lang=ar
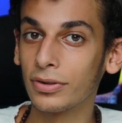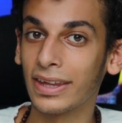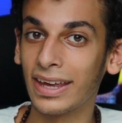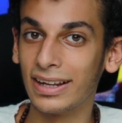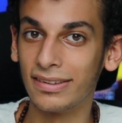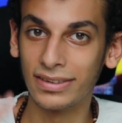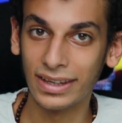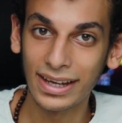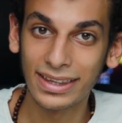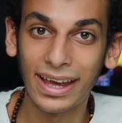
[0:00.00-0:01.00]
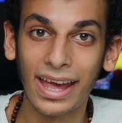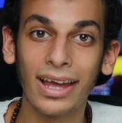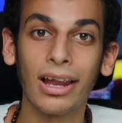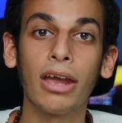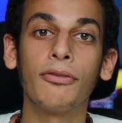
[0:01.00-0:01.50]
النسخه الزياده
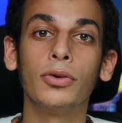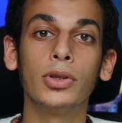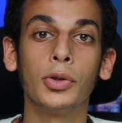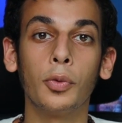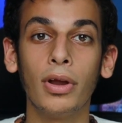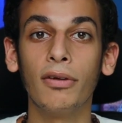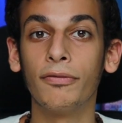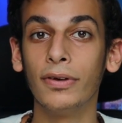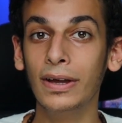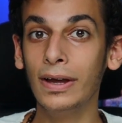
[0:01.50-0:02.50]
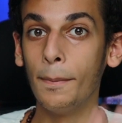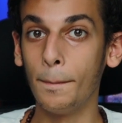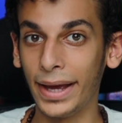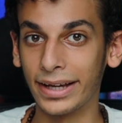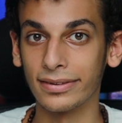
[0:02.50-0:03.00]
هي الايفون 12
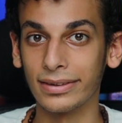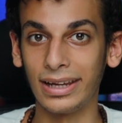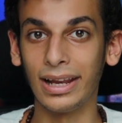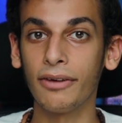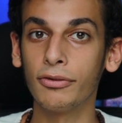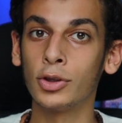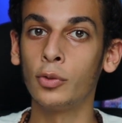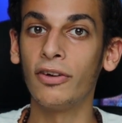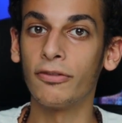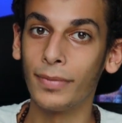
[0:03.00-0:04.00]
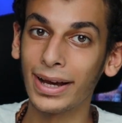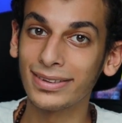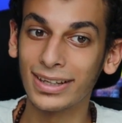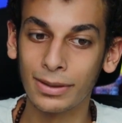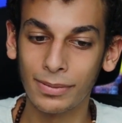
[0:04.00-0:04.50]
ماكس الايفون 12
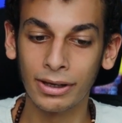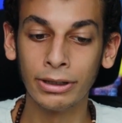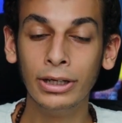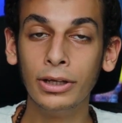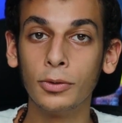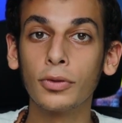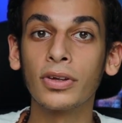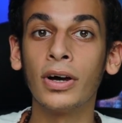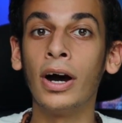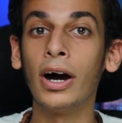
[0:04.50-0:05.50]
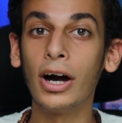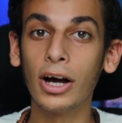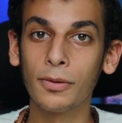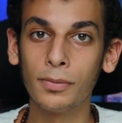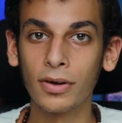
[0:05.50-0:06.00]
ماكس هتبقى نسخة
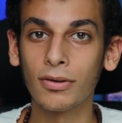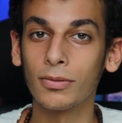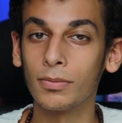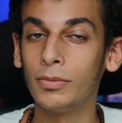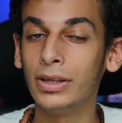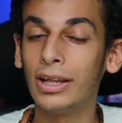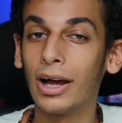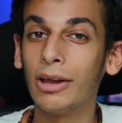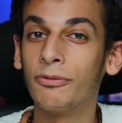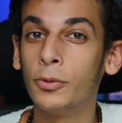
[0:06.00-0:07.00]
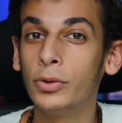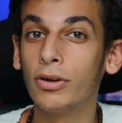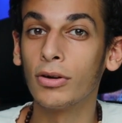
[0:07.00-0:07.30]
أكبر من الآيفون